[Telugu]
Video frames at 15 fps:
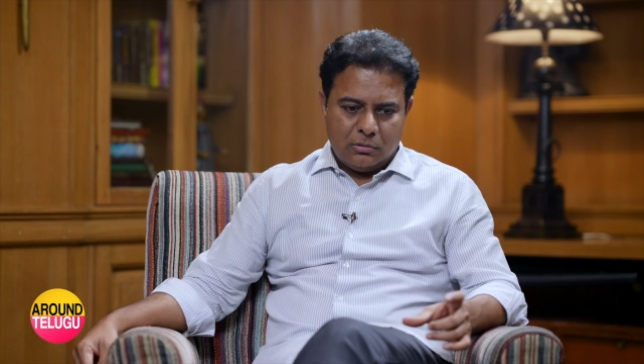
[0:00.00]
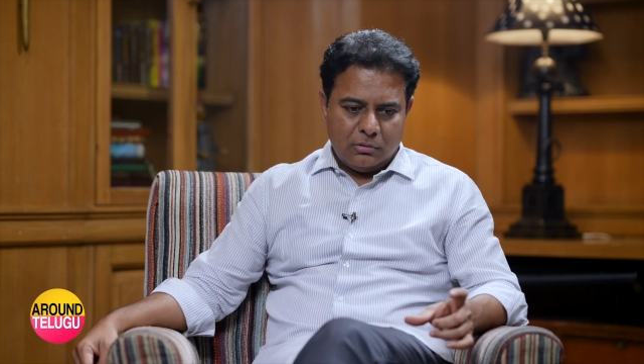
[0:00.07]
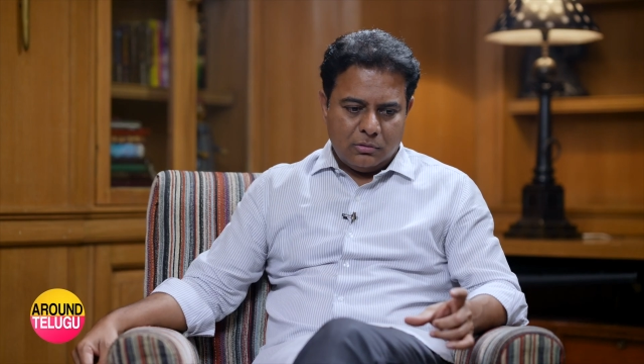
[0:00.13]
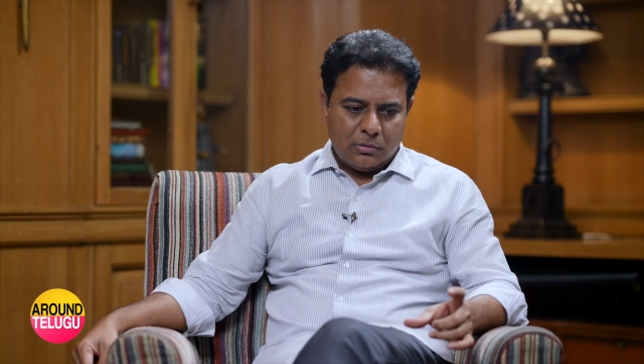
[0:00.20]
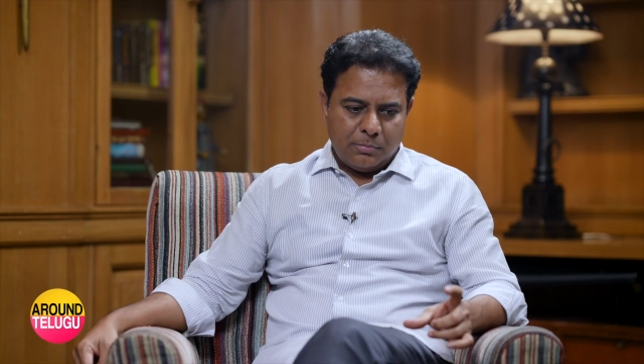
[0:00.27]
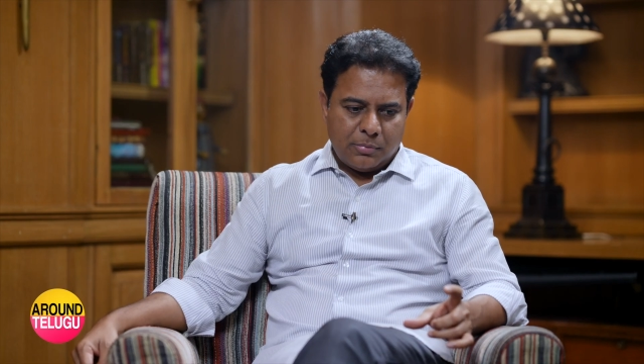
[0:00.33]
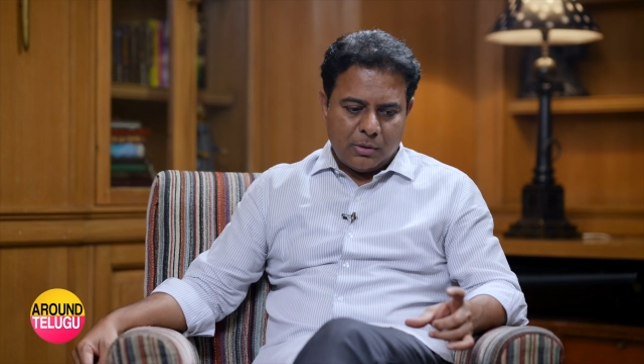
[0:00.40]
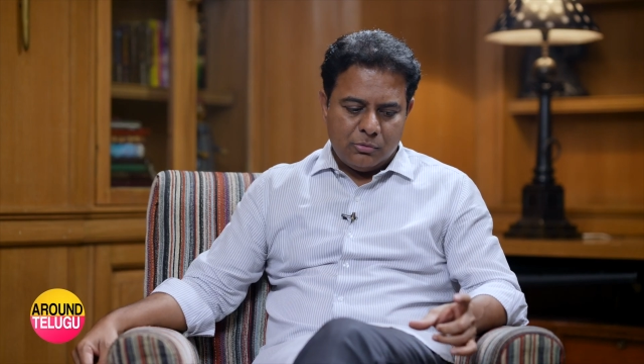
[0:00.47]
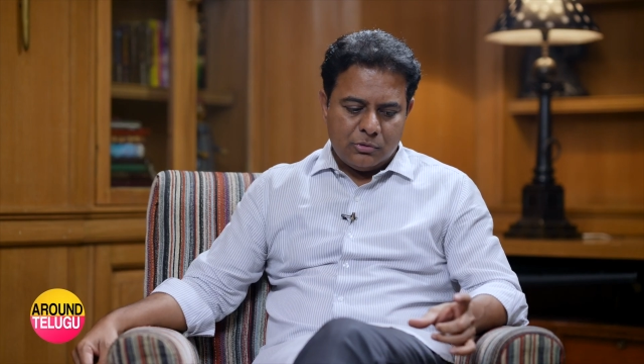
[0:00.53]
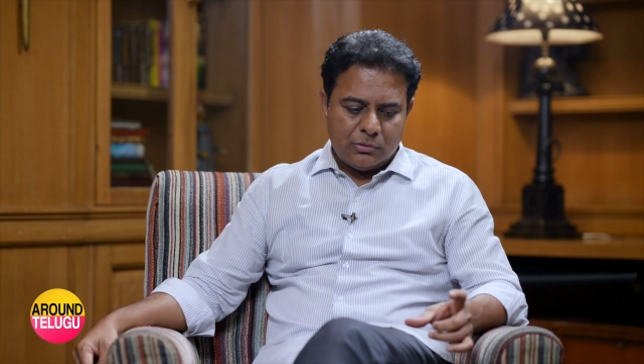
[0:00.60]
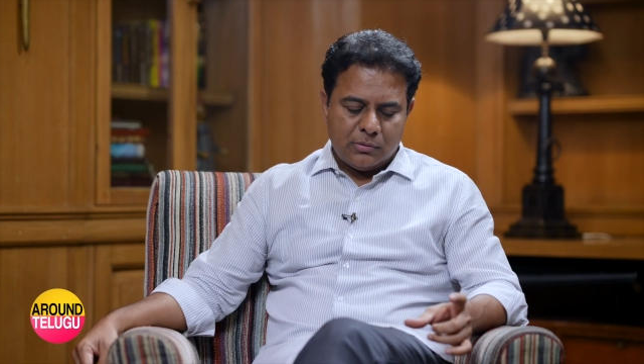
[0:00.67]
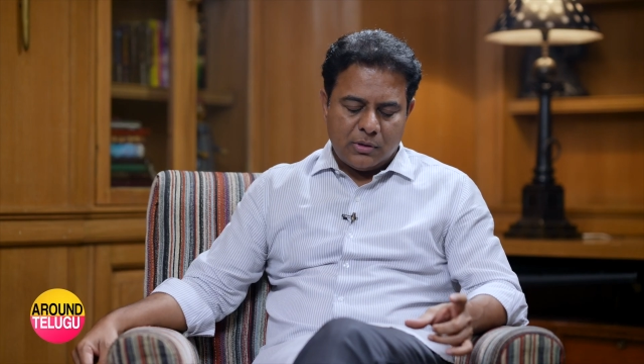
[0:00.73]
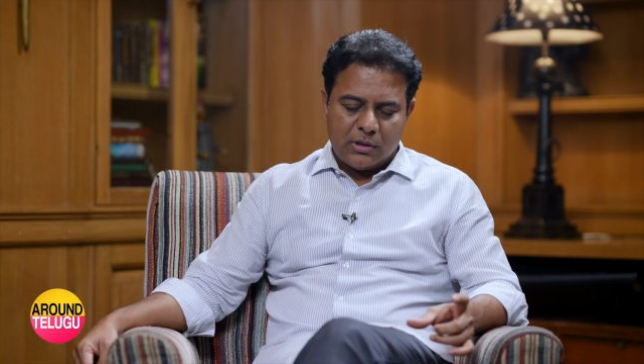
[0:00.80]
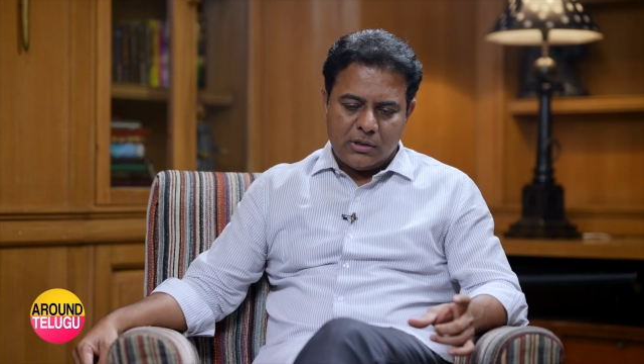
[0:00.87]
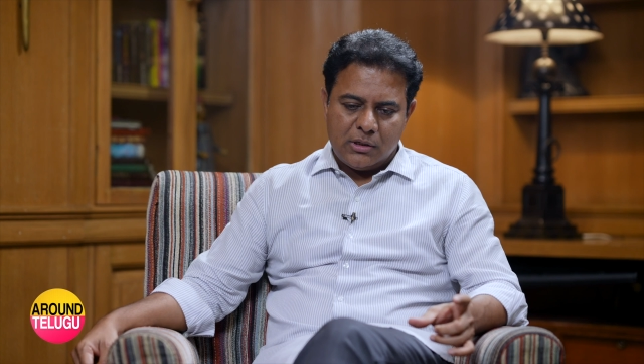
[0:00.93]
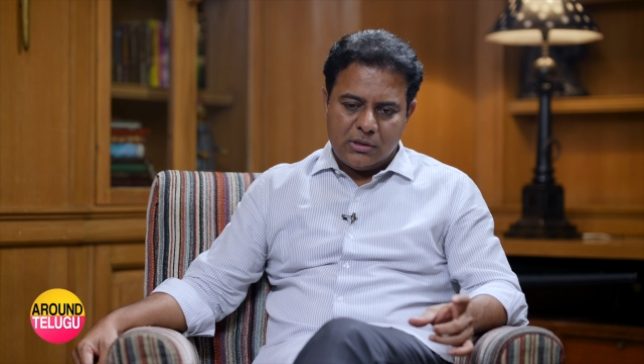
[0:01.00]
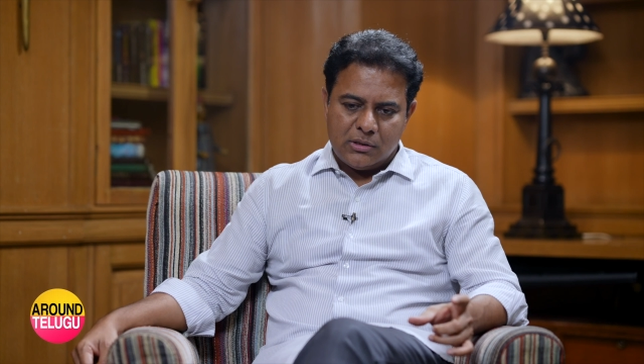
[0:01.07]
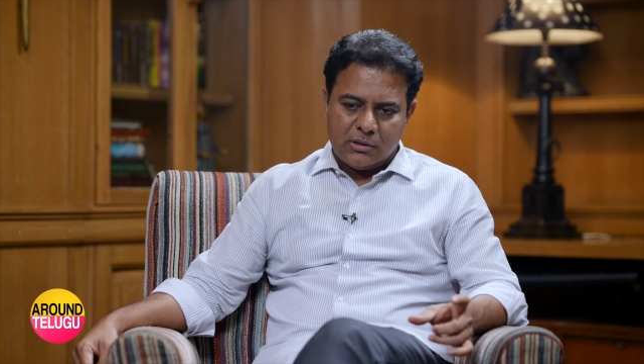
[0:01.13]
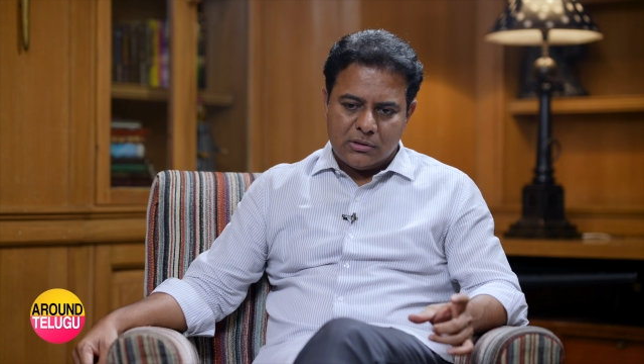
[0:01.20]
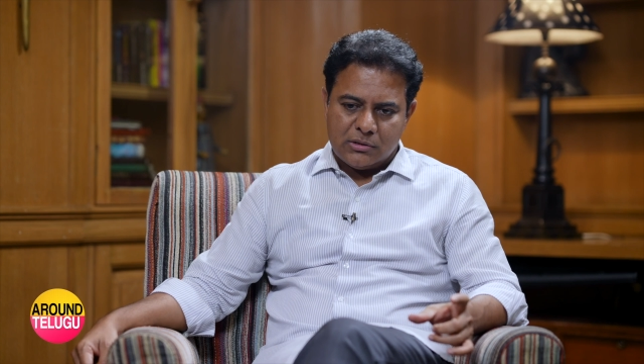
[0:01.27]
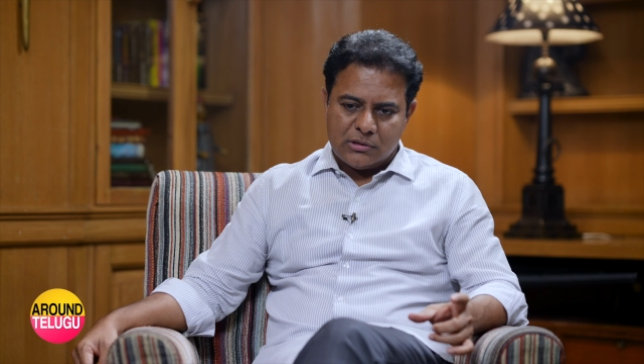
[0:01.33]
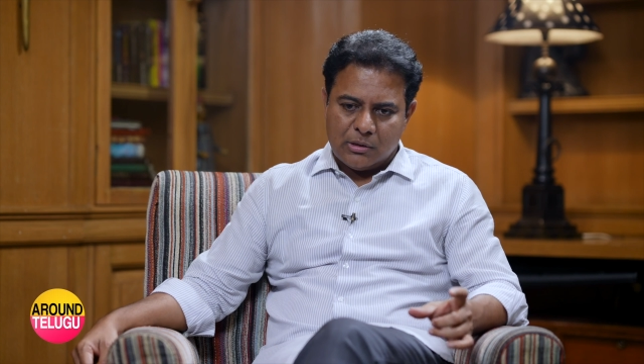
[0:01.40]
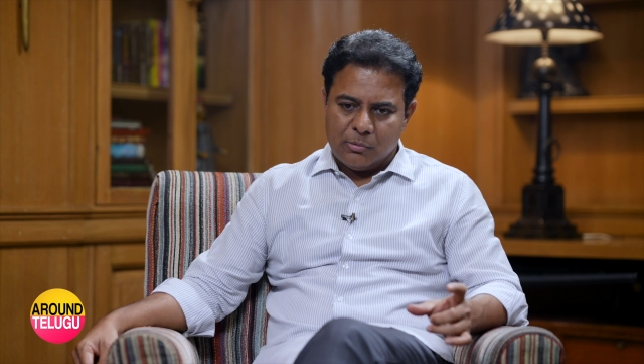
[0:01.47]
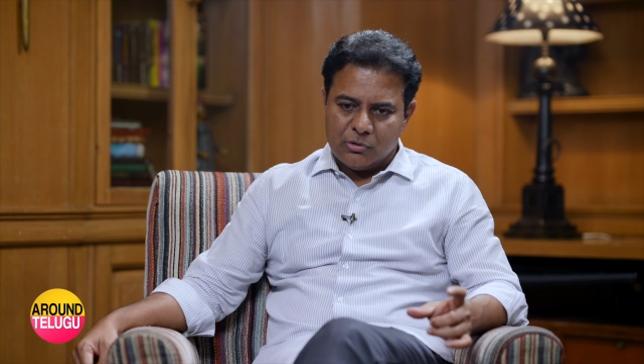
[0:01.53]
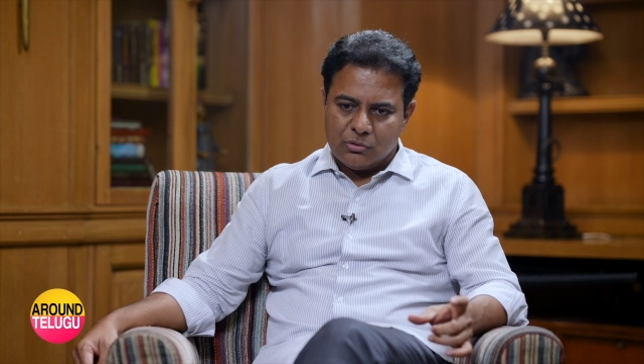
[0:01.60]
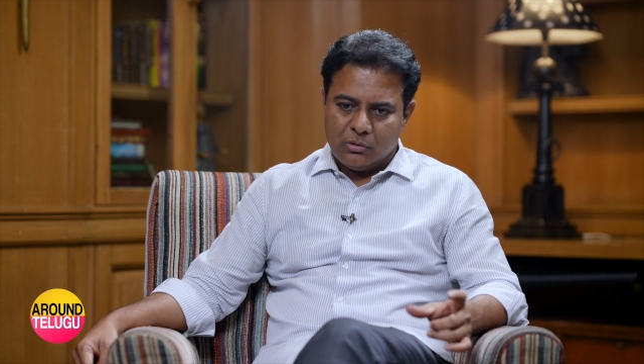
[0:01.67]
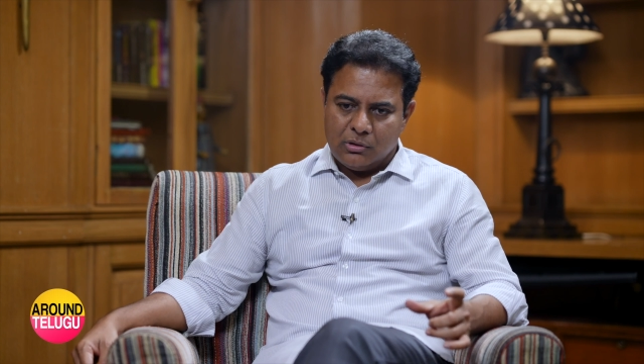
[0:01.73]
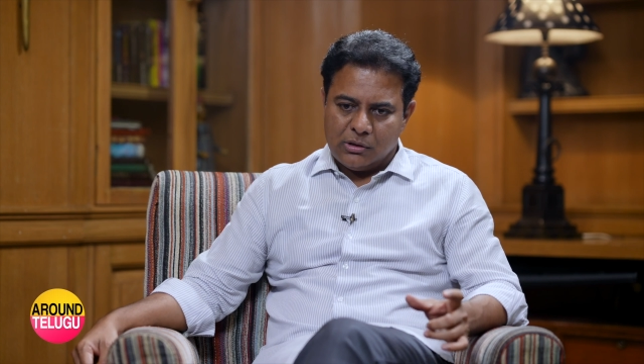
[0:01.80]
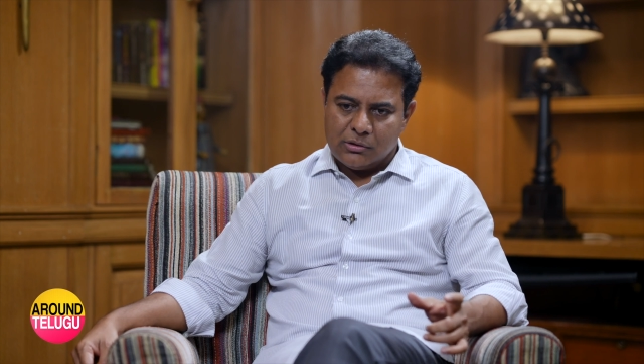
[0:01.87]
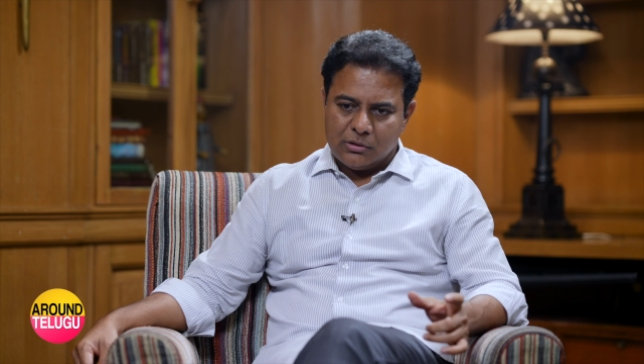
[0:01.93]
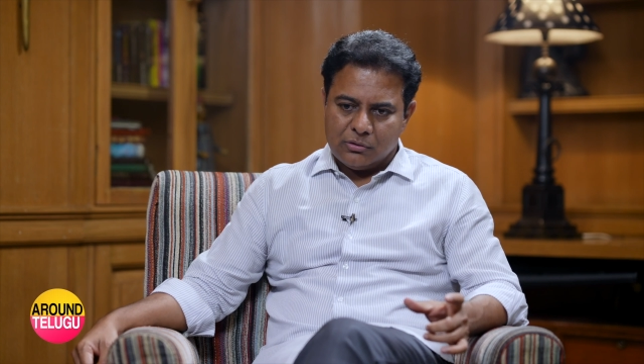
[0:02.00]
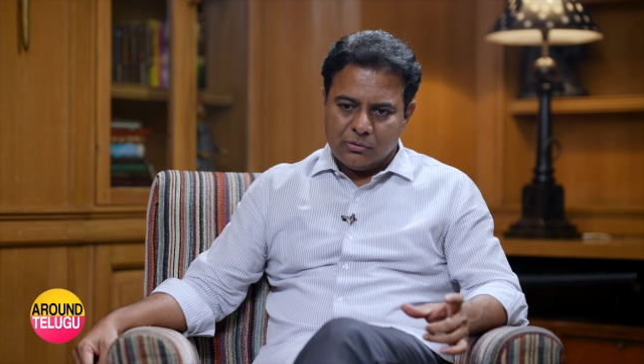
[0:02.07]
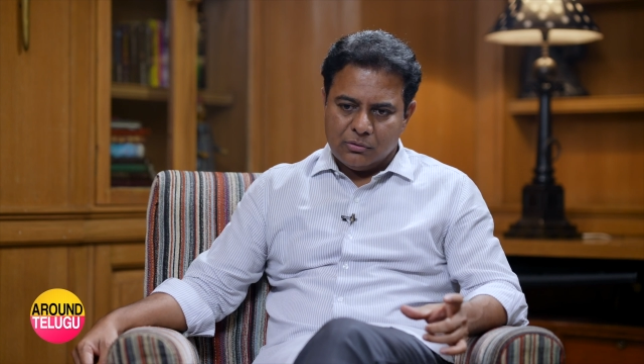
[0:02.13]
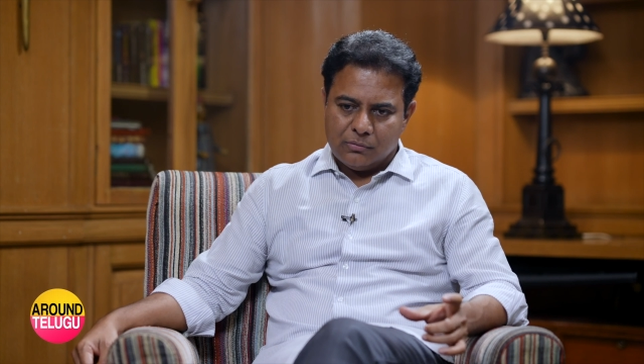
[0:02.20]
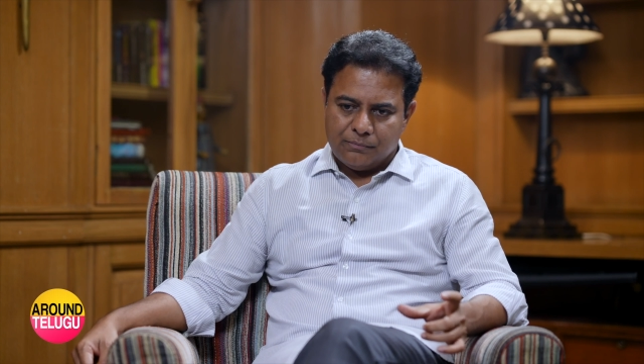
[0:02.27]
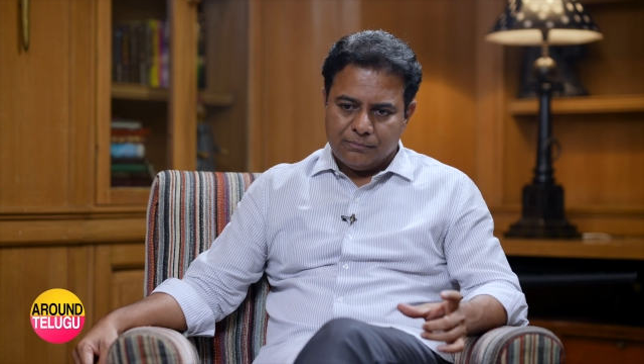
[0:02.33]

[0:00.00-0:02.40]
ఒక ప్రభుత్వాన్ని సమతుల్యతతో